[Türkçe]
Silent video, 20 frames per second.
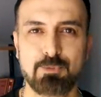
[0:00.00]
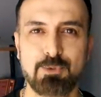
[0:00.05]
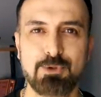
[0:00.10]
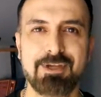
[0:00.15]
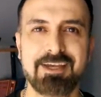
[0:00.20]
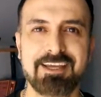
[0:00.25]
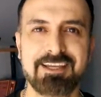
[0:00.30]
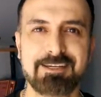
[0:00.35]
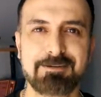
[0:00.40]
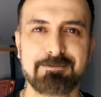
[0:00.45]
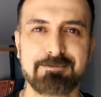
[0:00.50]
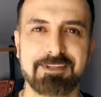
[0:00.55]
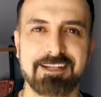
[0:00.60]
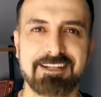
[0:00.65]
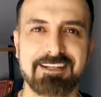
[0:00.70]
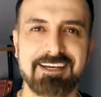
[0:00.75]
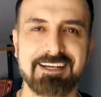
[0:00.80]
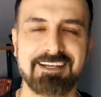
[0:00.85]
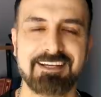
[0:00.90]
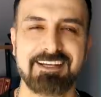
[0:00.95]
Bu
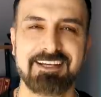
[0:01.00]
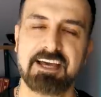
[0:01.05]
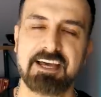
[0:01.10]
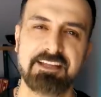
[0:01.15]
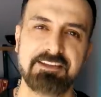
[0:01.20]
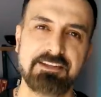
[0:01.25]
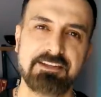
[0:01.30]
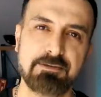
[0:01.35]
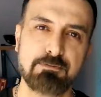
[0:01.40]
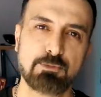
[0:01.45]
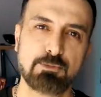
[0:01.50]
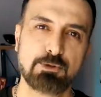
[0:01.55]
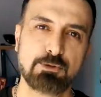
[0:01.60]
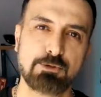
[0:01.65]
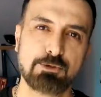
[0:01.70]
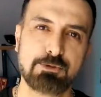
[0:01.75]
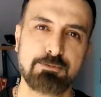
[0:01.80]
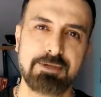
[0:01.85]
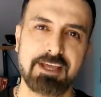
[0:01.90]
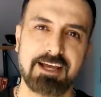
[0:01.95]
yayınımda da kendi
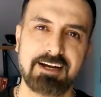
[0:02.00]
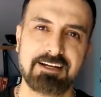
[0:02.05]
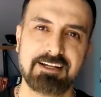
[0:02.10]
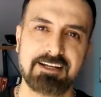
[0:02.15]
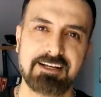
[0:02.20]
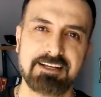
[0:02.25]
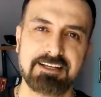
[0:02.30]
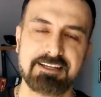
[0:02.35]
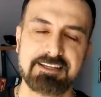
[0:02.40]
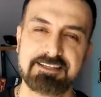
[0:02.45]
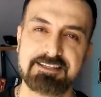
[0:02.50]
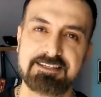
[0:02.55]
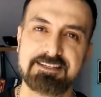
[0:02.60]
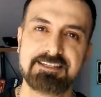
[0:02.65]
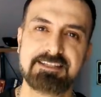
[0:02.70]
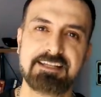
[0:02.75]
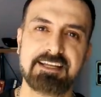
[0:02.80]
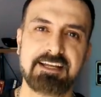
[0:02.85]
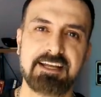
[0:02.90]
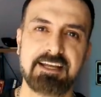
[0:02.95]
bulduğum yerleri
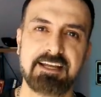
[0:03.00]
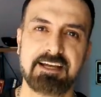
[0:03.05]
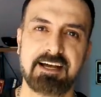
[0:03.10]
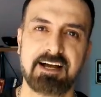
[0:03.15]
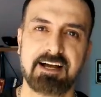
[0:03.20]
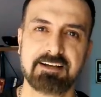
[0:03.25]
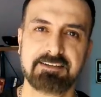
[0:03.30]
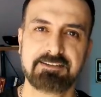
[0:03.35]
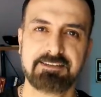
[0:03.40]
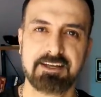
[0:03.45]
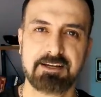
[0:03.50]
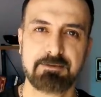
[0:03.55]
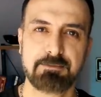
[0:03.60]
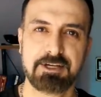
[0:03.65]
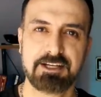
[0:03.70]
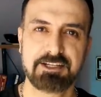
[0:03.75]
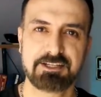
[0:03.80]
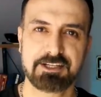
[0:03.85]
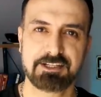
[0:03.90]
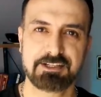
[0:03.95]
sizlere
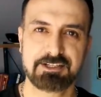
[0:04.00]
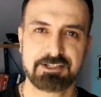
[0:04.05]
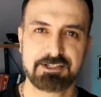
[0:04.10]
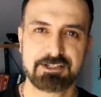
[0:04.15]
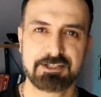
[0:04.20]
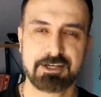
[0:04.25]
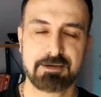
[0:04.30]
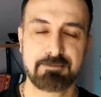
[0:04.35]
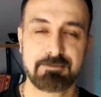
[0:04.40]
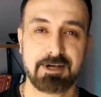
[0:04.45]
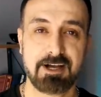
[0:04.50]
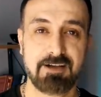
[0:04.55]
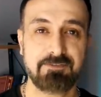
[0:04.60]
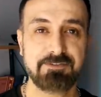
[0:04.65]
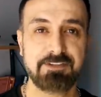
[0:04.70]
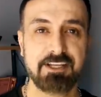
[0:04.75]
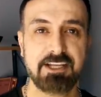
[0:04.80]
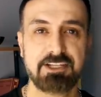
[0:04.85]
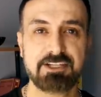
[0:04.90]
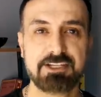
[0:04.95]
aktarmaya çalışacağım.
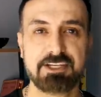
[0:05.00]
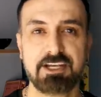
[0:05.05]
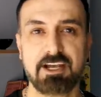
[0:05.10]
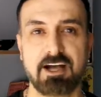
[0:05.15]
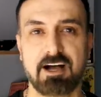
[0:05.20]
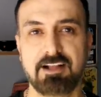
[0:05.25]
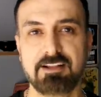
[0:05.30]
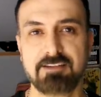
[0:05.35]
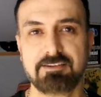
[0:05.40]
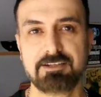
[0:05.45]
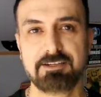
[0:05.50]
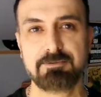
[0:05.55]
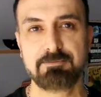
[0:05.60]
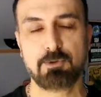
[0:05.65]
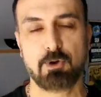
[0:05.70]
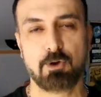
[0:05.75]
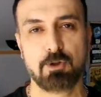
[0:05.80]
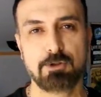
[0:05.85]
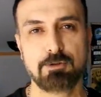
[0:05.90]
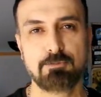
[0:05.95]
Hafta içi aldığım
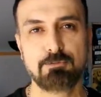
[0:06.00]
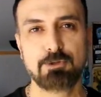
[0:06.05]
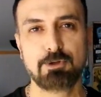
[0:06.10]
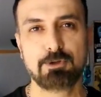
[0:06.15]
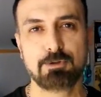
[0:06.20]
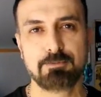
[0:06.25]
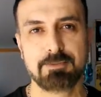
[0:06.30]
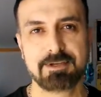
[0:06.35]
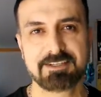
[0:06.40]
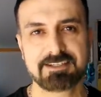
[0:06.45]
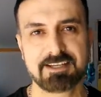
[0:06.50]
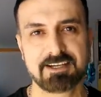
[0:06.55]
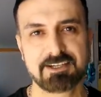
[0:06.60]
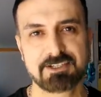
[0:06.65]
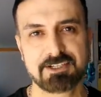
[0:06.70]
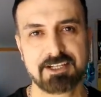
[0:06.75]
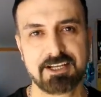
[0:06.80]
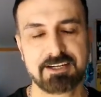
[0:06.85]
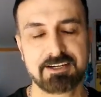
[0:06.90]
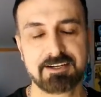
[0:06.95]
olumlu
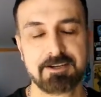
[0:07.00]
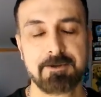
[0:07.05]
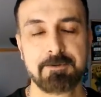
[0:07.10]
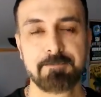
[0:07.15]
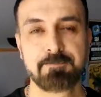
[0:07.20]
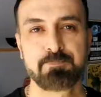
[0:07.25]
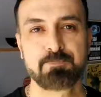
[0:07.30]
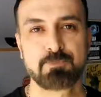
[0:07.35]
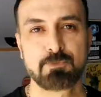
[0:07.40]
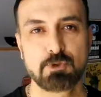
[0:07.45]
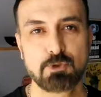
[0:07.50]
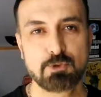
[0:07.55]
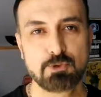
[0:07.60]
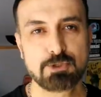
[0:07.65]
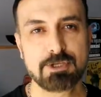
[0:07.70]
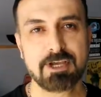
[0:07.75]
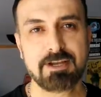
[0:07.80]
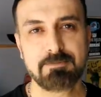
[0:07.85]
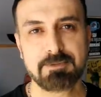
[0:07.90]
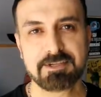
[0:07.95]
mesajlar,
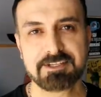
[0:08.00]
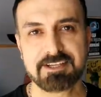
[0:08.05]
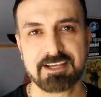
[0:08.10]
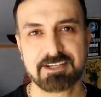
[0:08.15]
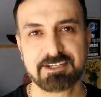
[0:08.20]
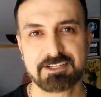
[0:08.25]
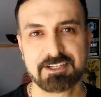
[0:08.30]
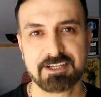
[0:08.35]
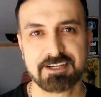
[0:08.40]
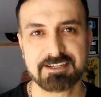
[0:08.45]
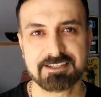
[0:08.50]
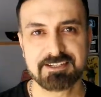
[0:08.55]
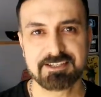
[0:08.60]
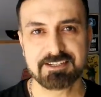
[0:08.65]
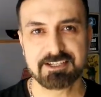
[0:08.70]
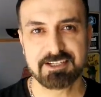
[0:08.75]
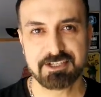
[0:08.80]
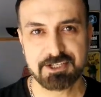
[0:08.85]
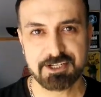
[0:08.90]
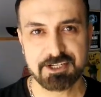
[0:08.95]
güzel mesajlarınız
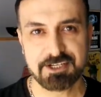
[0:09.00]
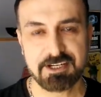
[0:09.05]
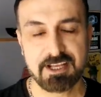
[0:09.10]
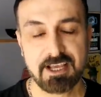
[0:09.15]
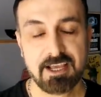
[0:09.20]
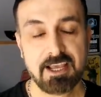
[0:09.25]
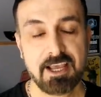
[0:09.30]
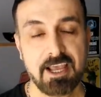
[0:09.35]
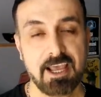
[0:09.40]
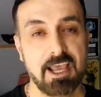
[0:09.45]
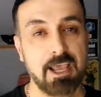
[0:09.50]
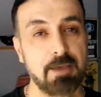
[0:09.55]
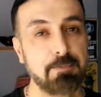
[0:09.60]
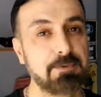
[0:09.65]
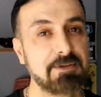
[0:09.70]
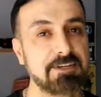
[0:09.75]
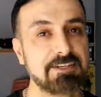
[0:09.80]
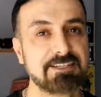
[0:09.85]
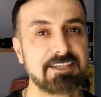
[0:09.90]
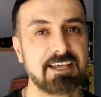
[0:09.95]
için
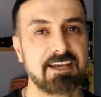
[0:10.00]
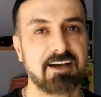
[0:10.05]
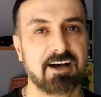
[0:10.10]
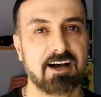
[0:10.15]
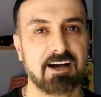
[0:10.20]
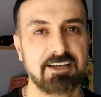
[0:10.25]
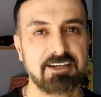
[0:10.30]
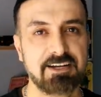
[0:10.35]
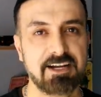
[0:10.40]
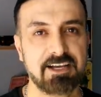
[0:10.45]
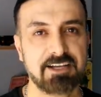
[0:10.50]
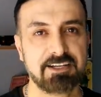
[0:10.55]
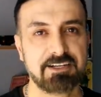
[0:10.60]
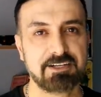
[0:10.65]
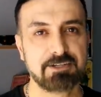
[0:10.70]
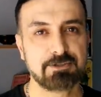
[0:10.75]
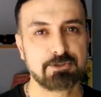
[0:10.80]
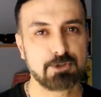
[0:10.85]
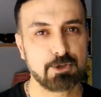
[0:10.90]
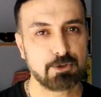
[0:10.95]
hepinize ayrı
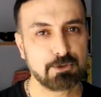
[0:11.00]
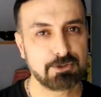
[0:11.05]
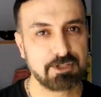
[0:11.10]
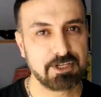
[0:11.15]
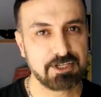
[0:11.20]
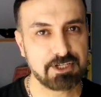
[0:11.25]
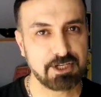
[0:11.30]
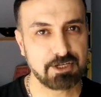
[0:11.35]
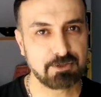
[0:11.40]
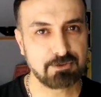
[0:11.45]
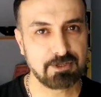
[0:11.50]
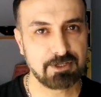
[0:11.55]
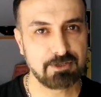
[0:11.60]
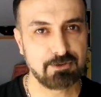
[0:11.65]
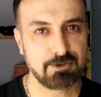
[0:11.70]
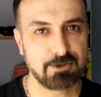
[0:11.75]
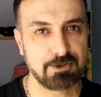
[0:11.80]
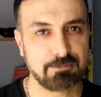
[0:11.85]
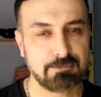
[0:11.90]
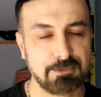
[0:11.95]
ayrı çok teşekkür
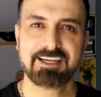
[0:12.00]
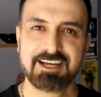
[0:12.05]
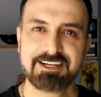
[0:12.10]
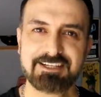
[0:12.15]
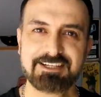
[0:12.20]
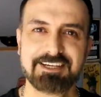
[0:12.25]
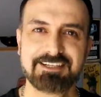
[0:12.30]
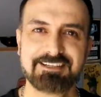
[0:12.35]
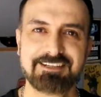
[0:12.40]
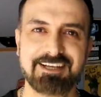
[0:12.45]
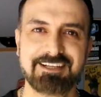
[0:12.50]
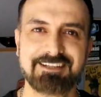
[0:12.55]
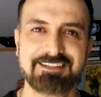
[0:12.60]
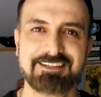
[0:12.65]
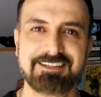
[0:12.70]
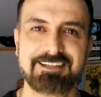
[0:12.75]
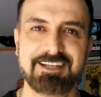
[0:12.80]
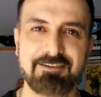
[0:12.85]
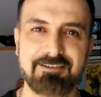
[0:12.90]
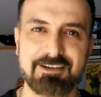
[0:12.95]
ediyorum. Gerçekten
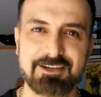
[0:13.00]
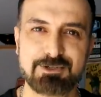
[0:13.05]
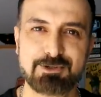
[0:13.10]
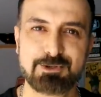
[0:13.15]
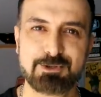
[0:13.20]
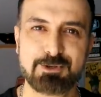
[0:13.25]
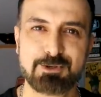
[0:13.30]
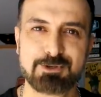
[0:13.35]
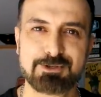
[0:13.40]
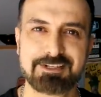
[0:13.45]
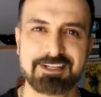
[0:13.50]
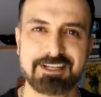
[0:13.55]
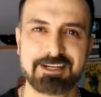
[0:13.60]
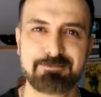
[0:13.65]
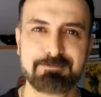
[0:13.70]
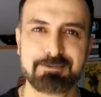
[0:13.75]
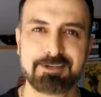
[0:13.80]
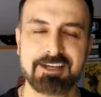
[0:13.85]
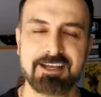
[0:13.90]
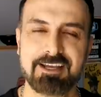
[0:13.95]
teveccüh
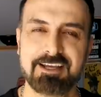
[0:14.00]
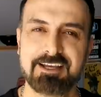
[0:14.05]
gösterip